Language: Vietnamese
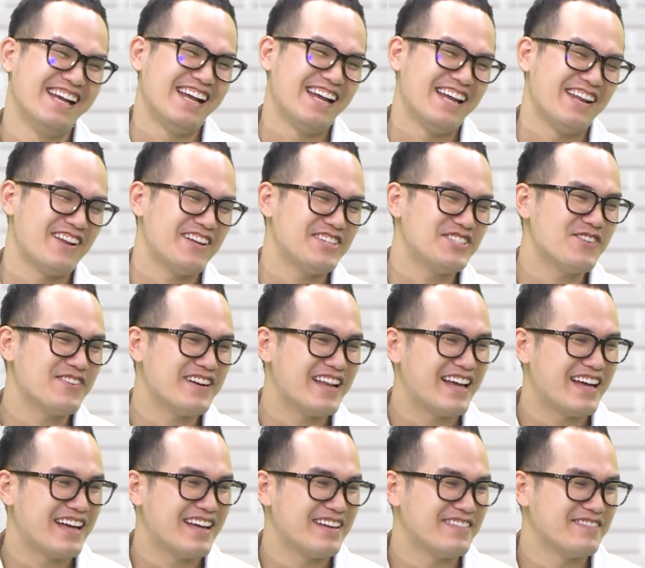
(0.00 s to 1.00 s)
Nói chung
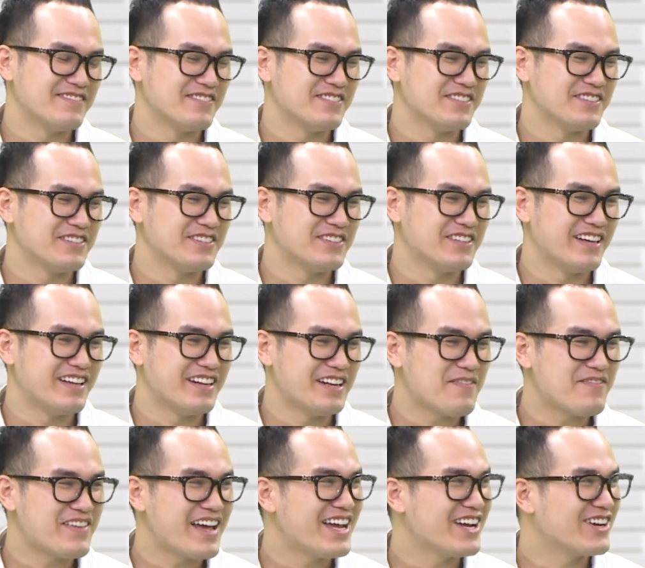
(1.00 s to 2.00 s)
là
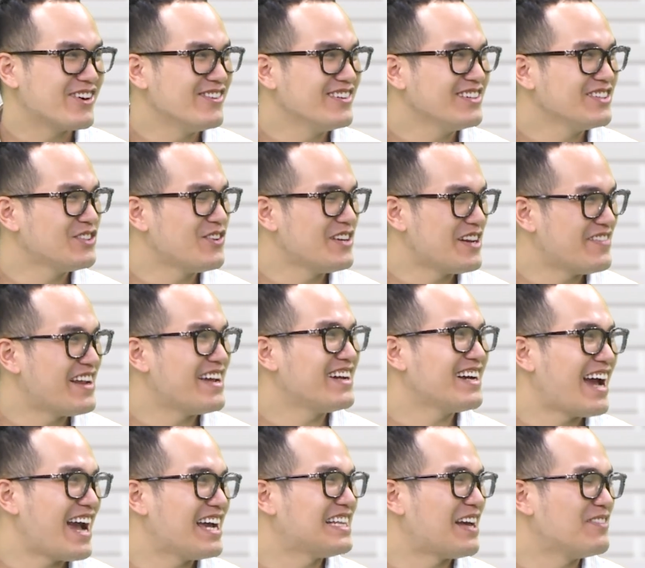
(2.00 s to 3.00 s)
năm nay cũng tôi năm nay hai
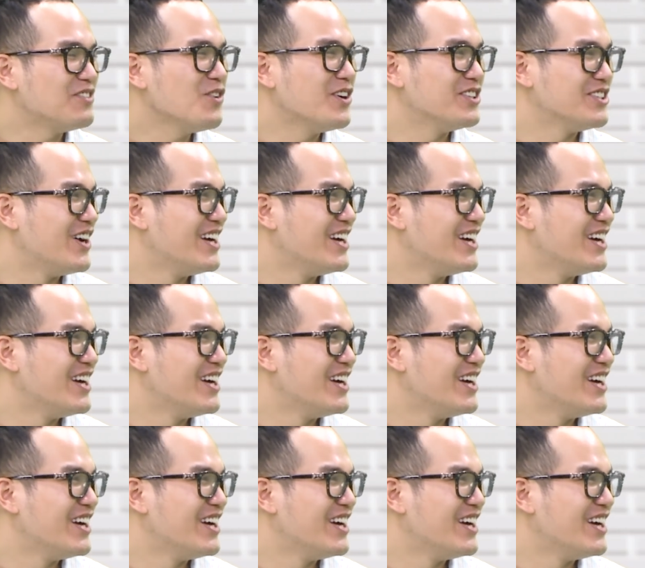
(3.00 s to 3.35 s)
mươi tám tuổi rồi.